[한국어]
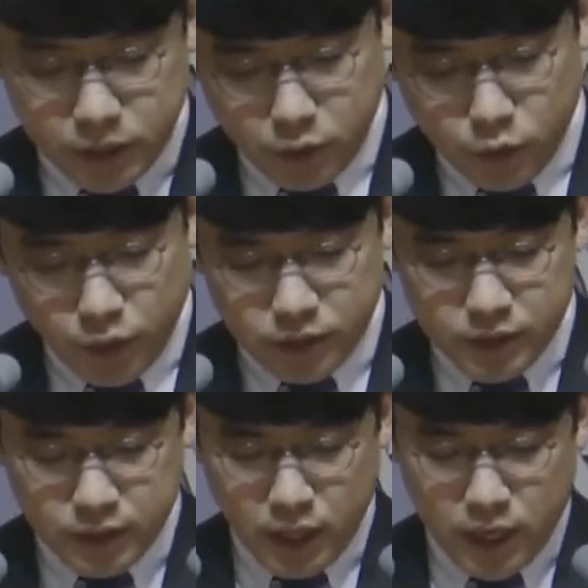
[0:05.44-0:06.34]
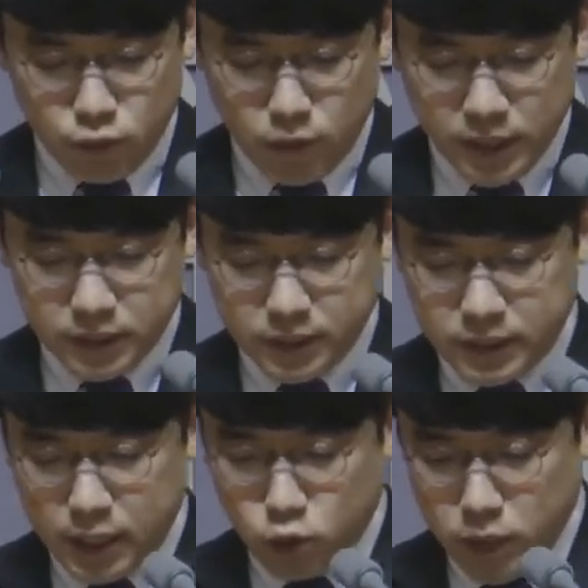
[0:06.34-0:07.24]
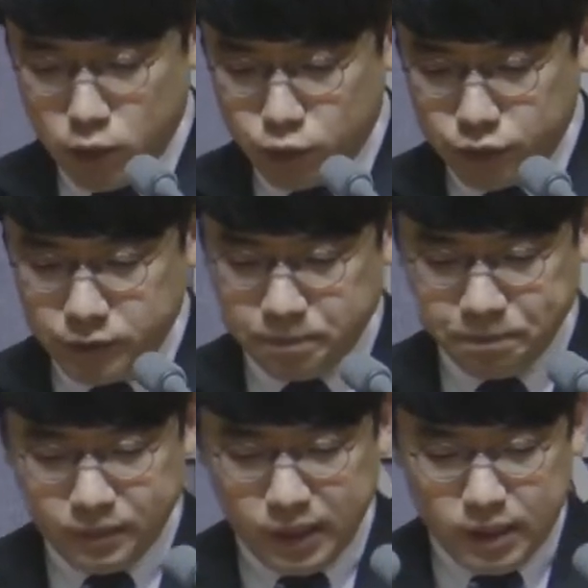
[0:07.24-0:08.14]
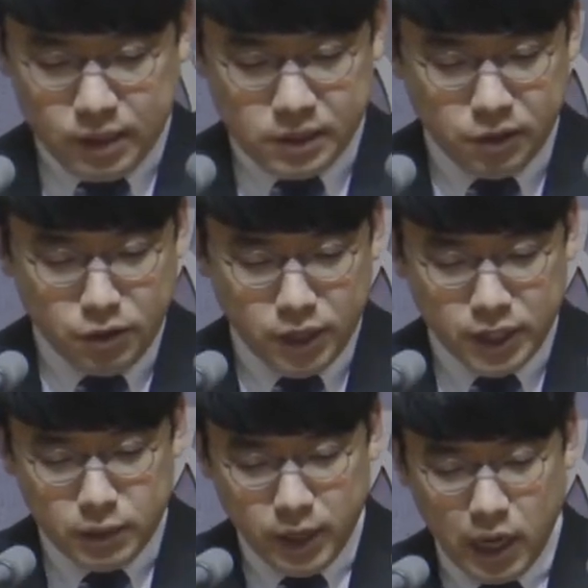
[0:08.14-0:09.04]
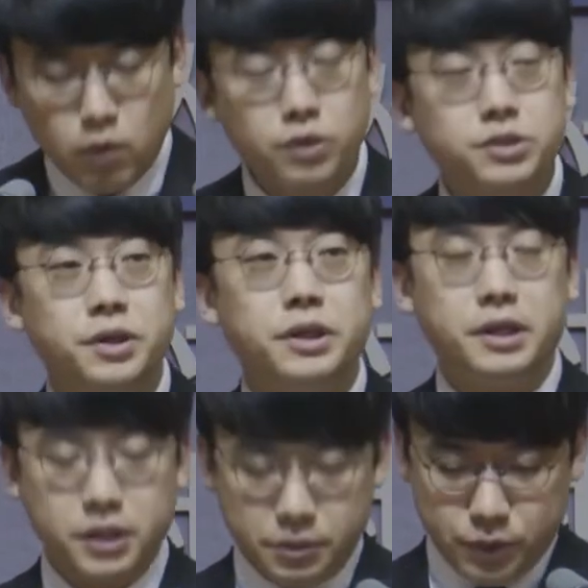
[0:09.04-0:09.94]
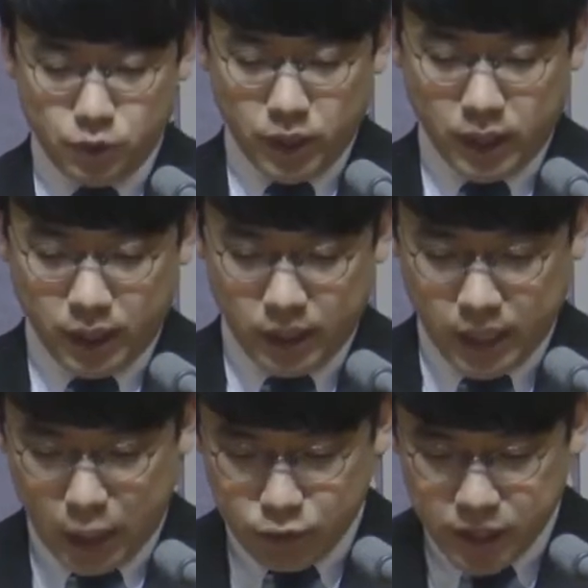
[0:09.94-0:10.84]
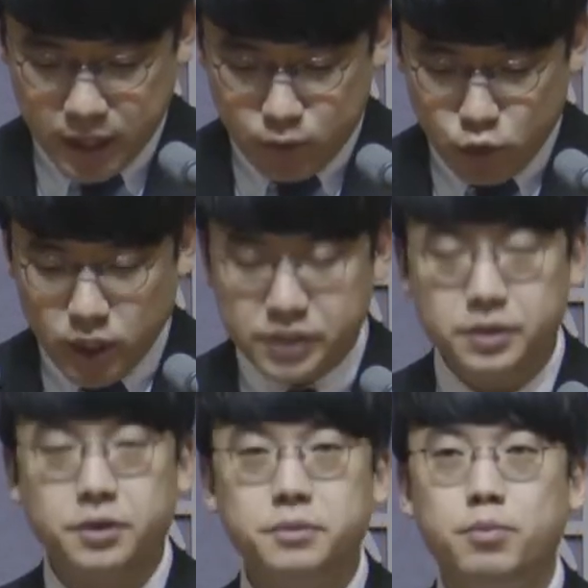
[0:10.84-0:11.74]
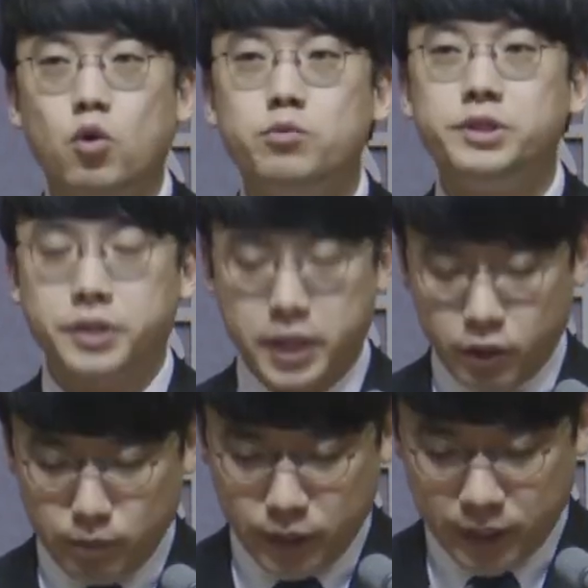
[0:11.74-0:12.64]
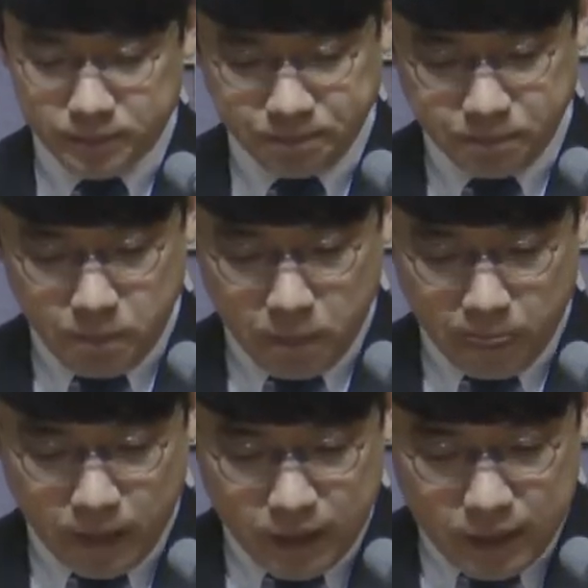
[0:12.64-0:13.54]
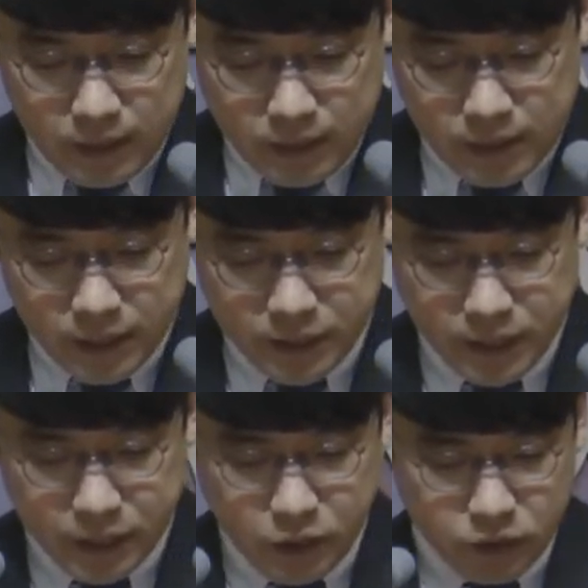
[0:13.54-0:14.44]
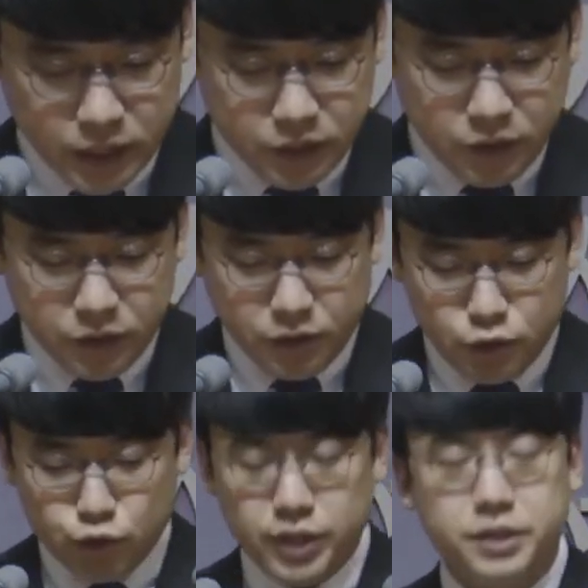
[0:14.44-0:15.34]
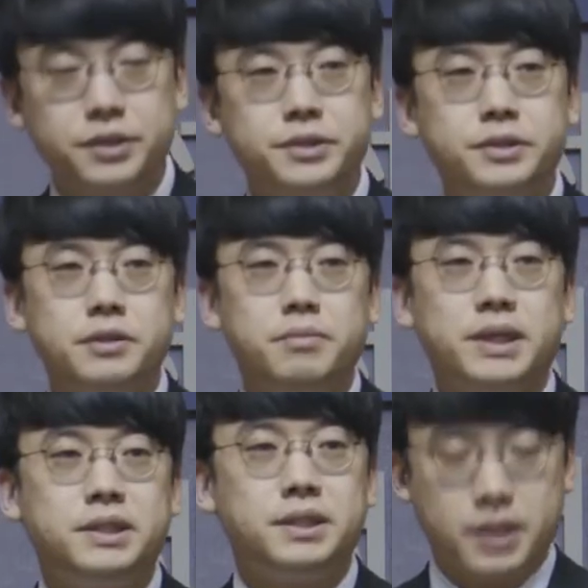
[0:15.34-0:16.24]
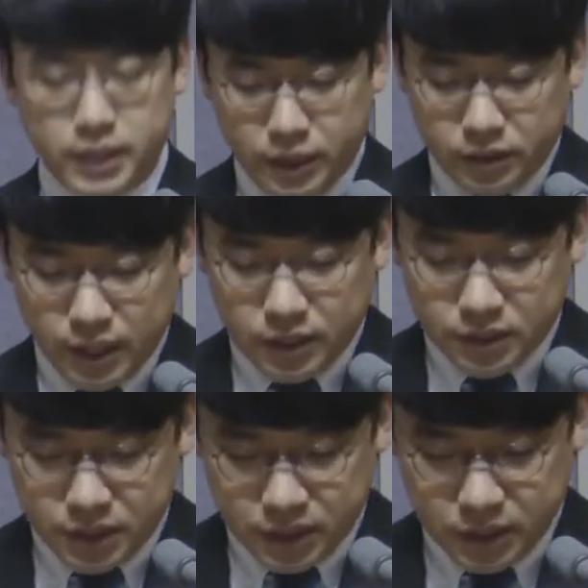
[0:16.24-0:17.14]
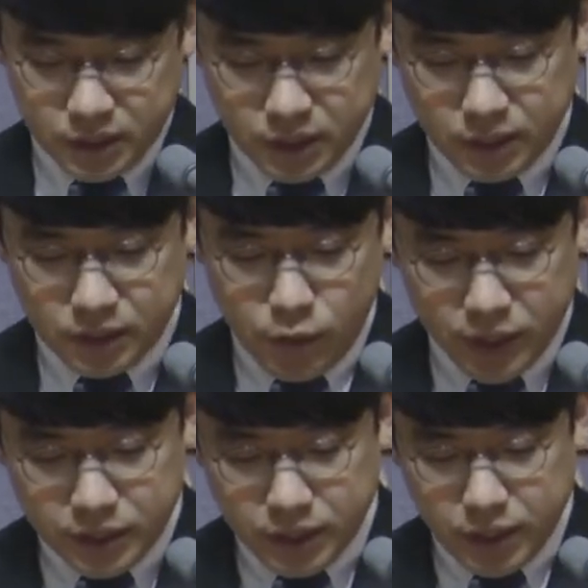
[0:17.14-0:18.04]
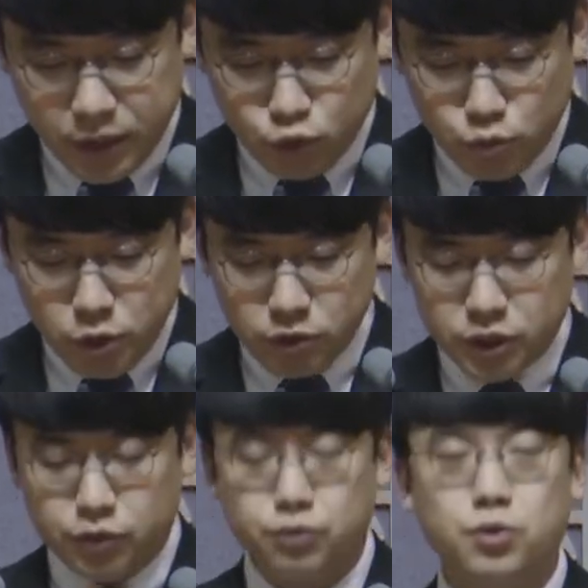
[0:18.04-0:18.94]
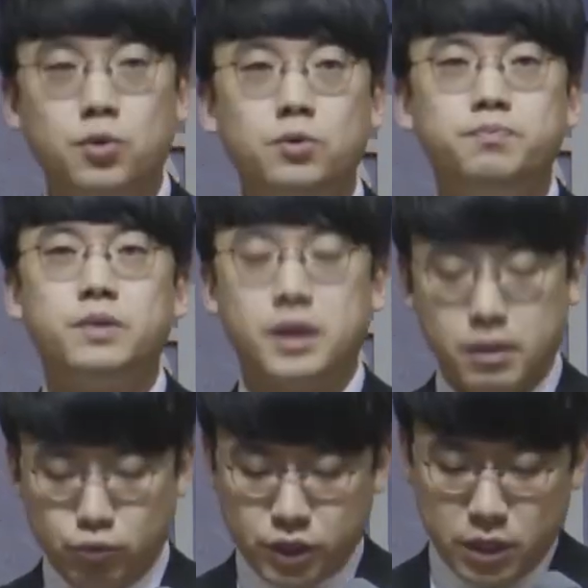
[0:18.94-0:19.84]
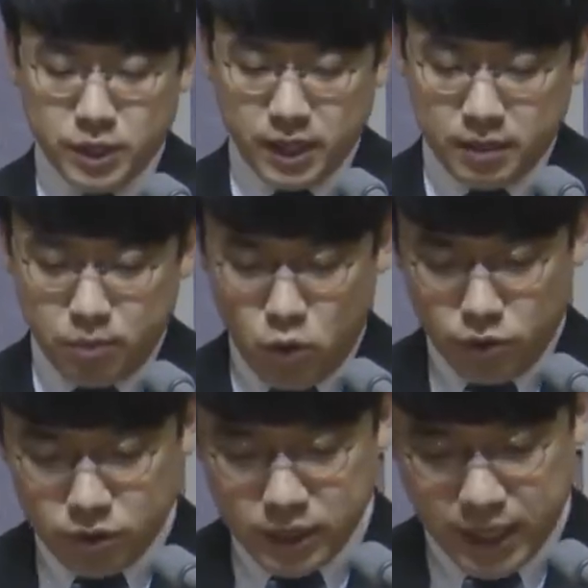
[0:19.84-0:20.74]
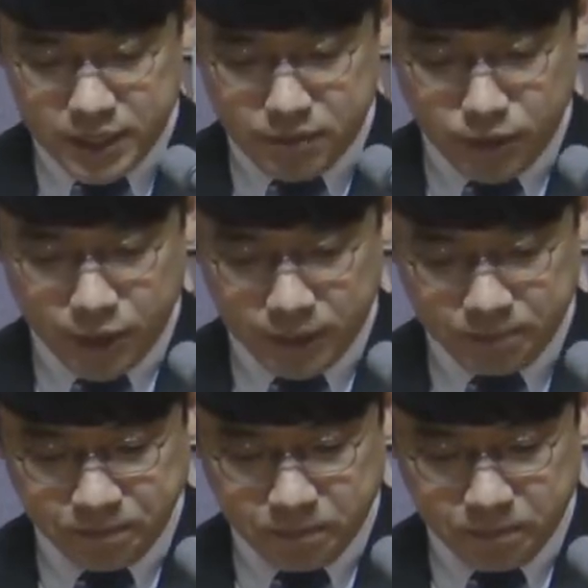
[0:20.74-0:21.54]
전도여행을 은혜 가운데 마친 사도 바울은 성령 하나님의 강권적인 이끄심 속에 예루살렘으로 가서 복음을 전하게 됩니다. 이에 그에게 적대적이었던 유대인들은 마치 기다렸다는 듯이 그를 획책하여 누명을 씌우고 무자비한 폭력을 가했습니다.